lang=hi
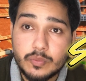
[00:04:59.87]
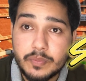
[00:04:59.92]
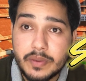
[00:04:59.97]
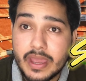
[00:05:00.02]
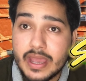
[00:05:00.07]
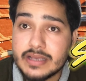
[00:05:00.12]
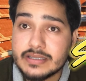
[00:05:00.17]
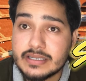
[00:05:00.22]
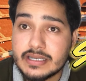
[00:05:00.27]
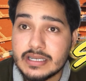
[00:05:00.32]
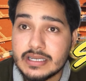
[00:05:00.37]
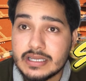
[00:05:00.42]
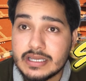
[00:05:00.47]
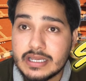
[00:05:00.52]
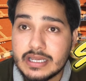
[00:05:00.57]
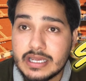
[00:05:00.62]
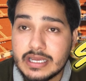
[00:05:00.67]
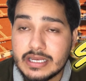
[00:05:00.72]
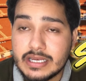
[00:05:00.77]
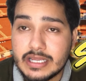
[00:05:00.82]
जो पी
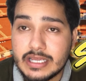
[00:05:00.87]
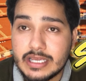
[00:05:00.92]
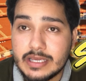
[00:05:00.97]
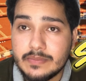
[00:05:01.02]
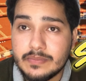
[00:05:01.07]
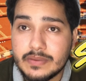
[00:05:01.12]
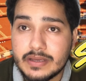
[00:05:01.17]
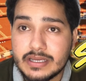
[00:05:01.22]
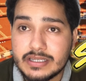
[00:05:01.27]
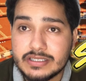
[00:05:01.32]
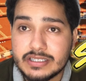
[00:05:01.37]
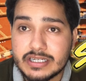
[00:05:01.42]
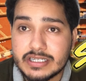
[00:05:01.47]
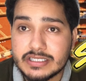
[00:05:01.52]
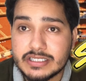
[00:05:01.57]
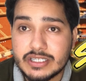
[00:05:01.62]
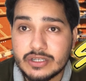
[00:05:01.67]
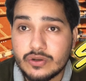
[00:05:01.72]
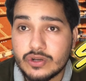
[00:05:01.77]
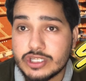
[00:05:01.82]
की टीम की
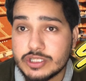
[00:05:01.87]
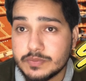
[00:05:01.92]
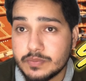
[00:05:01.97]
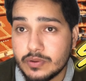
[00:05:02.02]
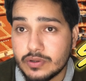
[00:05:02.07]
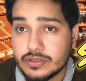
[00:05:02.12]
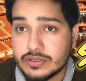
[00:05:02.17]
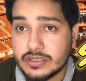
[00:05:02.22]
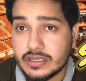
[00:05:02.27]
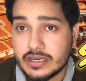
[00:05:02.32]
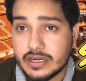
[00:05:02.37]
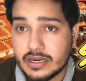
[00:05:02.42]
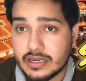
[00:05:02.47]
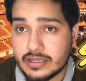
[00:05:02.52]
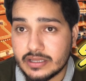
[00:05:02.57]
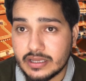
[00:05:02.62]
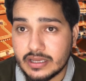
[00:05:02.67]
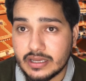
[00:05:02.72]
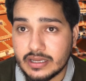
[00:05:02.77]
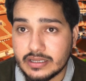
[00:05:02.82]
जर्सी को स्पॉन्सर
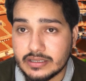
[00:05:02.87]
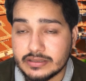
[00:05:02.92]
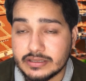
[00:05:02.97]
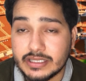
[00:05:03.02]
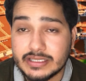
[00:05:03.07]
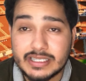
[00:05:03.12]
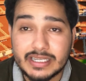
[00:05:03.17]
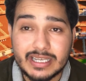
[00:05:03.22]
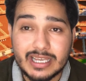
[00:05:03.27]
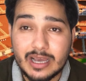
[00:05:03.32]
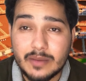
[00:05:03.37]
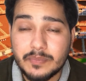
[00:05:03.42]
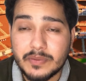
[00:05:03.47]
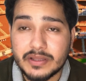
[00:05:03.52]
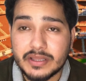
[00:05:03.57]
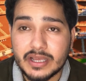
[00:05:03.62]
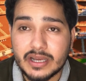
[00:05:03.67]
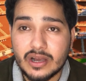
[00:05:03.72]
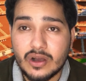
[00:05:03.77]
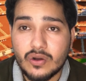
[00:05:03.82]
करते हैं जैसा की
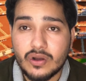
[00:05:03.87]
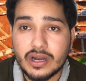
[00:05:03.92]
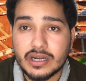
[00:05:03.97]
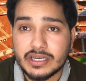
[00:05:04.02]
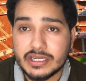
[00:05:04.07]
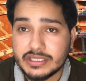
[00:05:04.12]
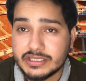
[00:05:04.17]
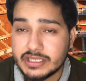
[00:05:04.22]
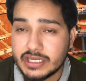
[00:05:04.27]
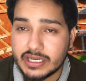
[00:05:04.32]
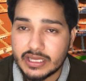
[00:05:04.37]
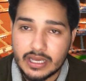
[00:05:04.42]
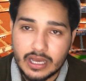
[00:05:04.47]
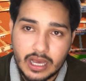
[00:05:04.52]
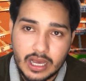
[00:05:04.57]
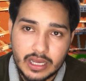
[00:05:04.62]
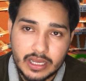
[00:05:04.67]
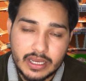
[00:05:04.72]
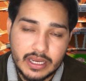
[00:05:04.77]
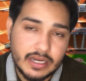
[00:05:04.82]
आपने देखा होगा टी शर्ट के
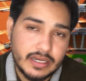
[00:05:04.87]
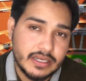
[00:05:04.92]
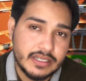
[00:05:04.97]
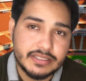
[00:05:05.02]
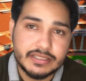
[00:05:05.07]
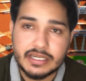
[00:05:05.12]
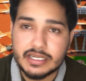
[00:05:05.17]
आगे टी